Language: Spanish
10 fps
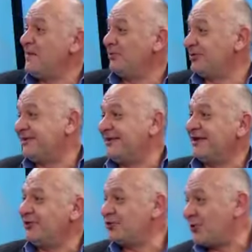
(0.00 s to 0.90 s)

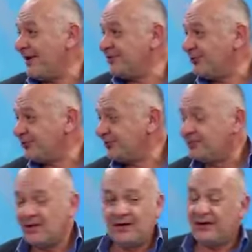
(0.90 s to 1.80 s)
78 pues, años
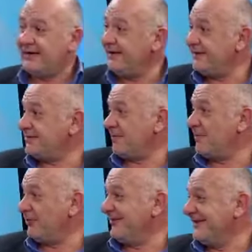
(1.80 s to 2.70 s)
y se va a
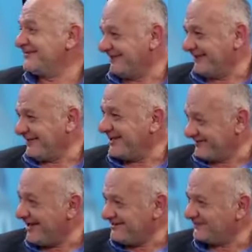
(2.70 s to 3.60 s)
morir en el
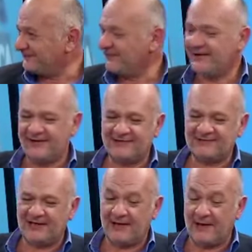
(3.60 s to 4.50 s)
76.
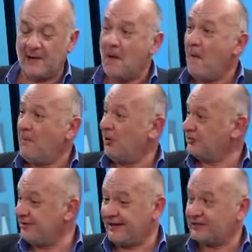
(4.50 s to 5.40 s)
Este, pero
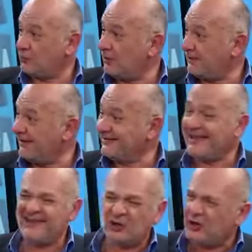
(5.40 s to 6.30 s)
sí deja su obra
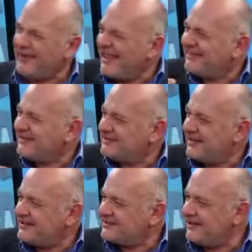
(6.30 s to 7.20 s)
planteada y todavía antes de
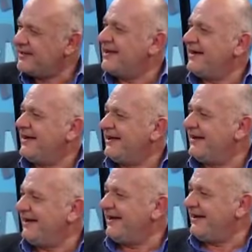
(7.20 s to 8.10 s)
irse le,
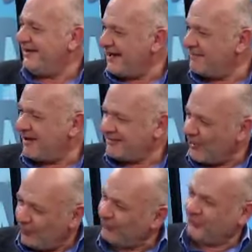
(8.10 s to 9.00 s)
le,
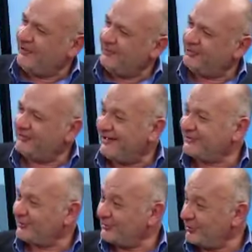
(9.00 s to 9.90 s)
manda otro librito de la
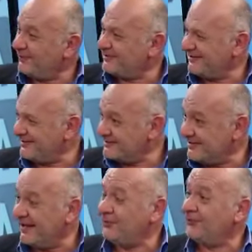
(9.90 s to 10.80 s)
Asociación
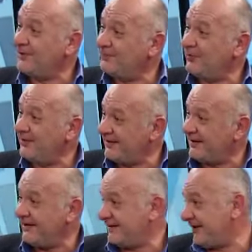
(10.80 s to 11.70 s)
Presidencial donde pone
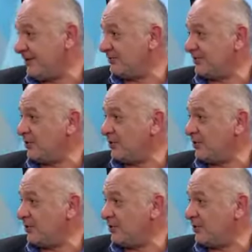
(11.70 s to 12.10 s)
que, José